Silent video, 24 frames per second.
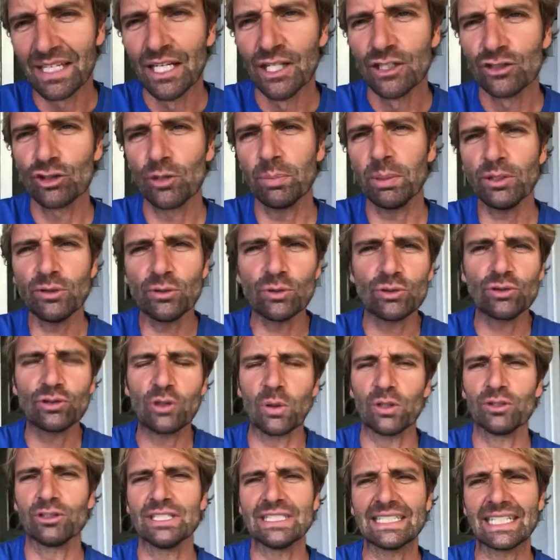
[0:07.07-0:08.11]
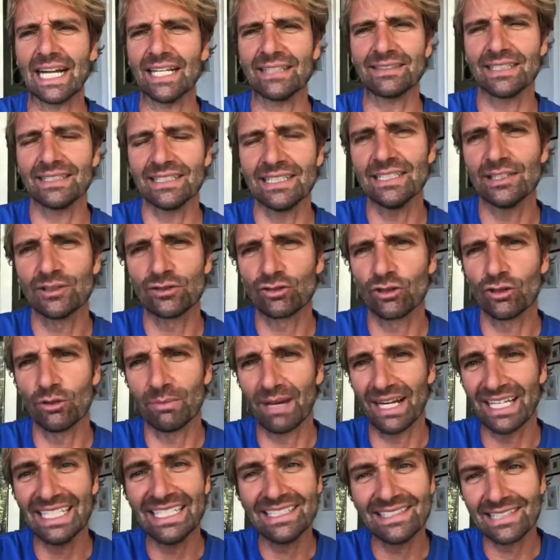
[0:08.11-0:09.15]
soprattutto quando si tratta di
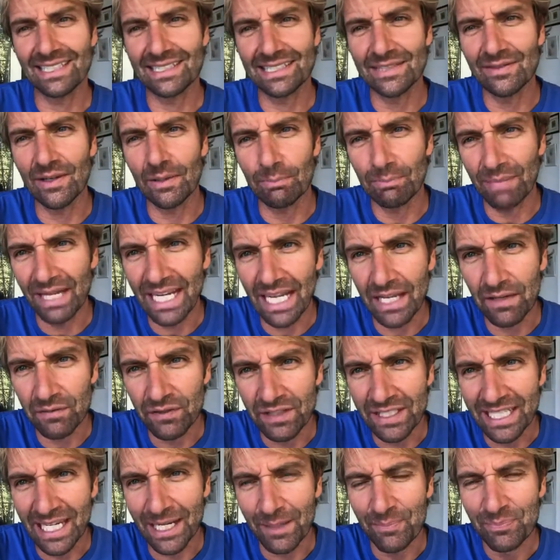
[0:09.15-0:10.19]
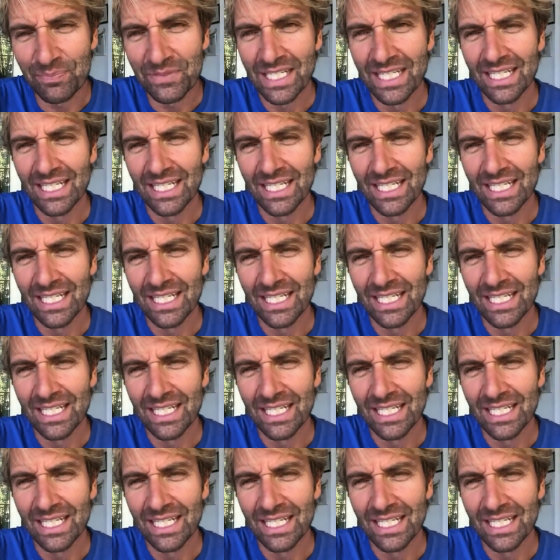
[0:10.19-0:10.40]
insomma iniziative benefiche.